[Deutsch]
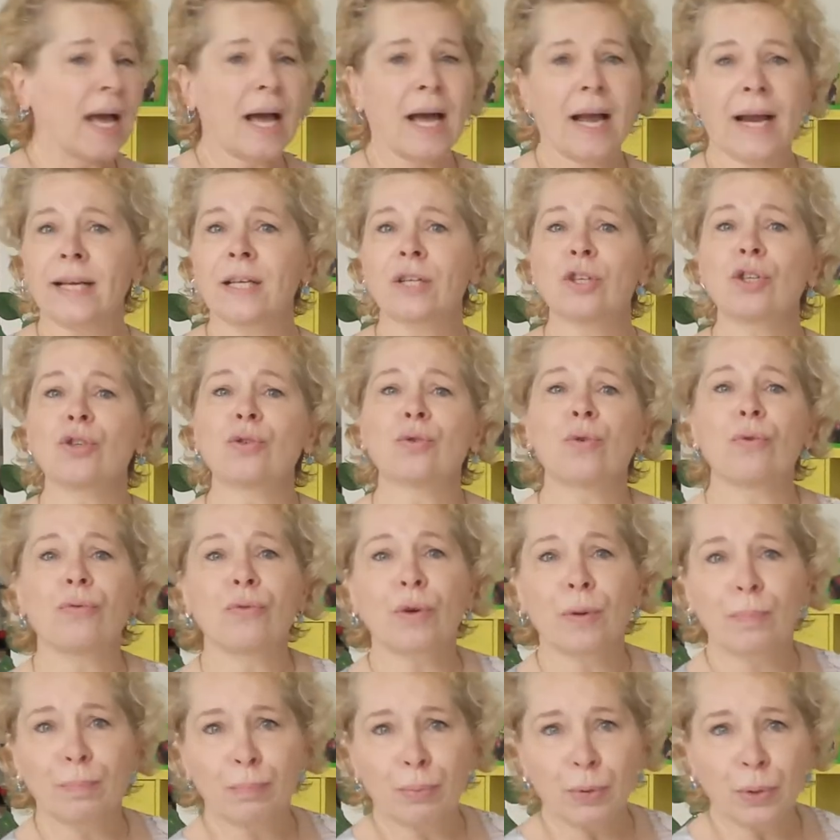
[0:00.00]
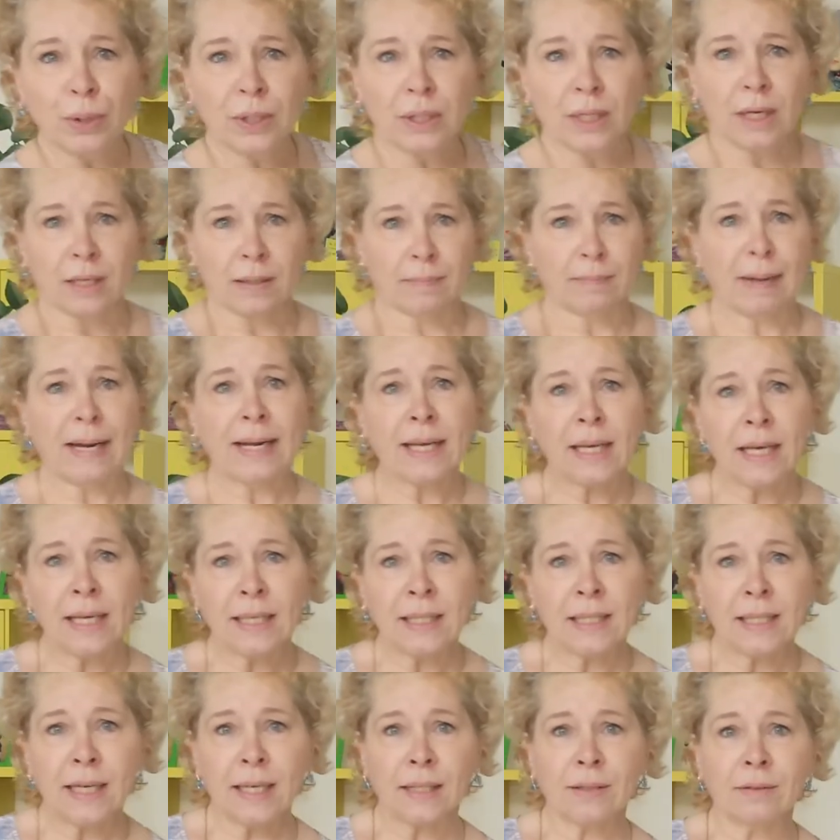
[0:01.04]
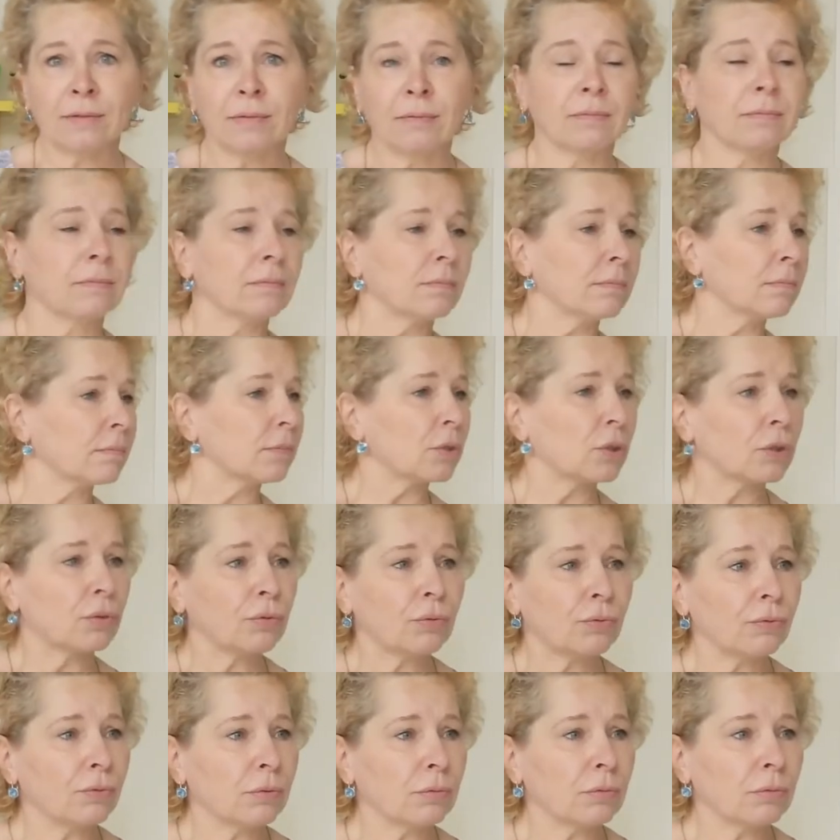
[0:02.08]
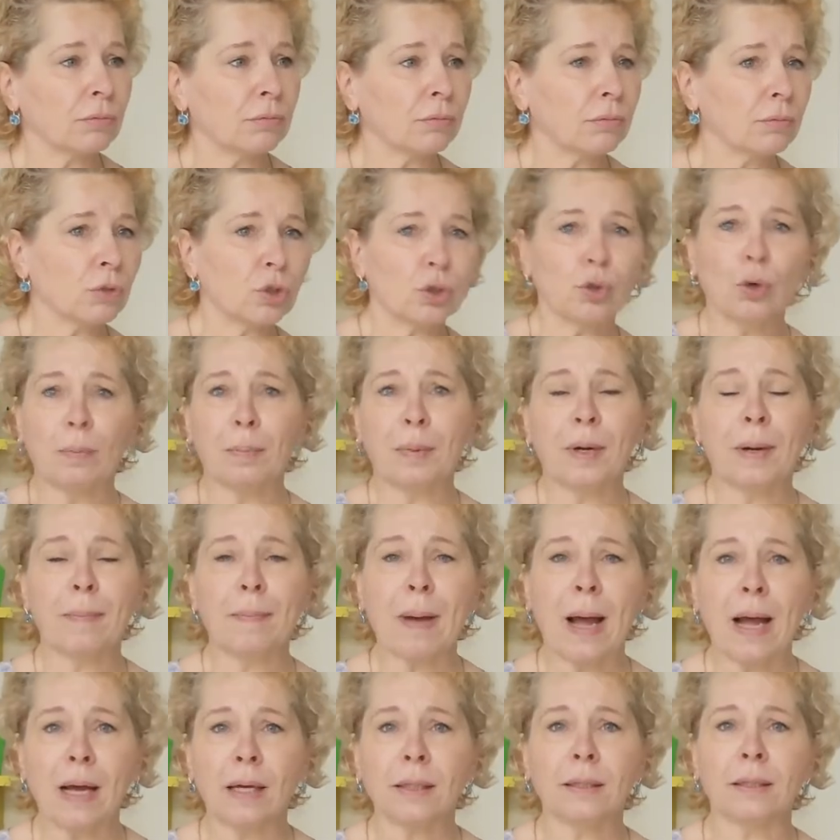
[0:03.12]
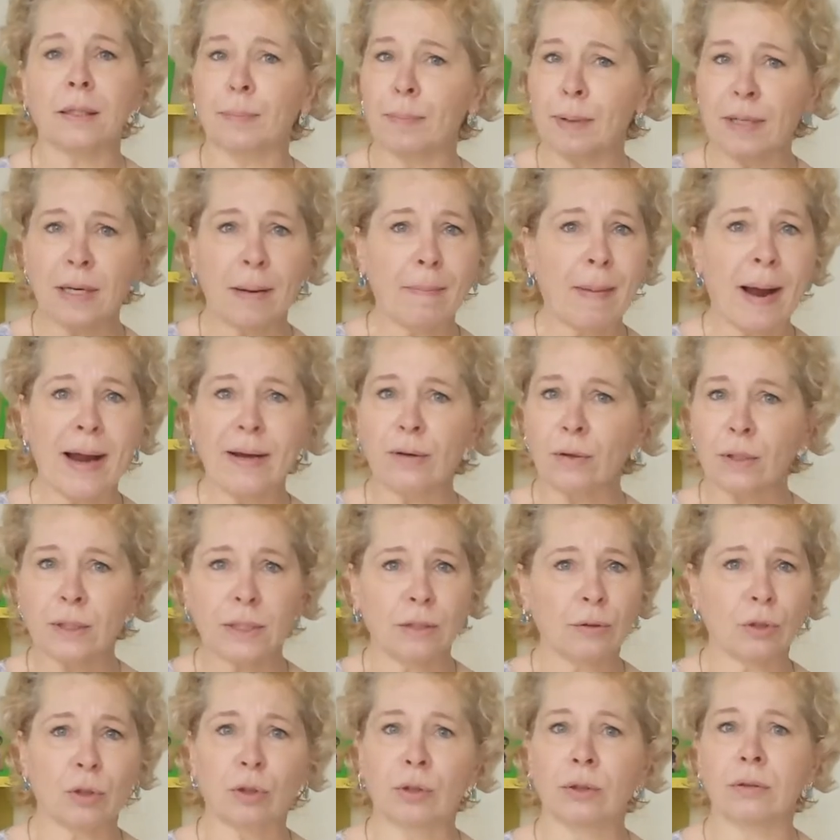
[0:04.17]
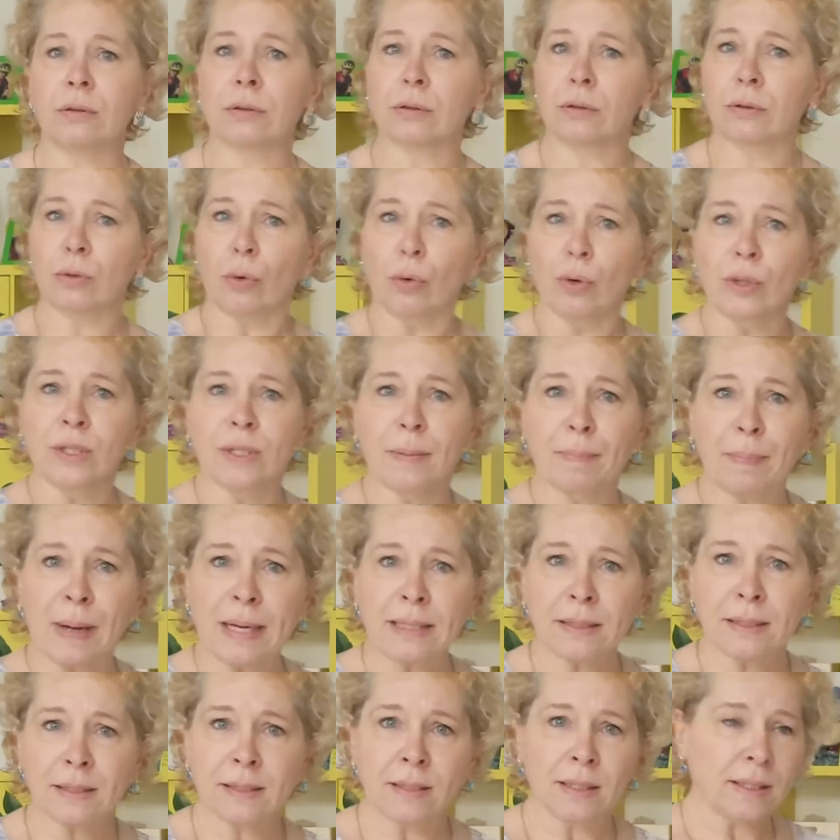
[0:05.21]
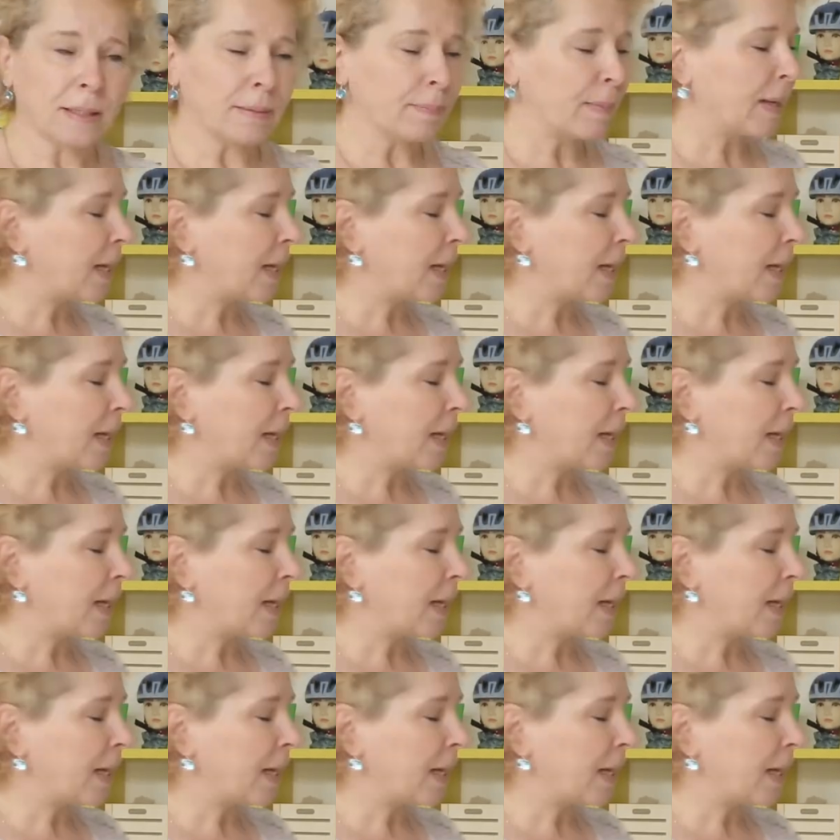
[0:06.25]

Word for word: einen Schuh von Buntgab. Mein Kind hat einen Schub gemacht. Ich bin der Meinung, die Größe passt nicht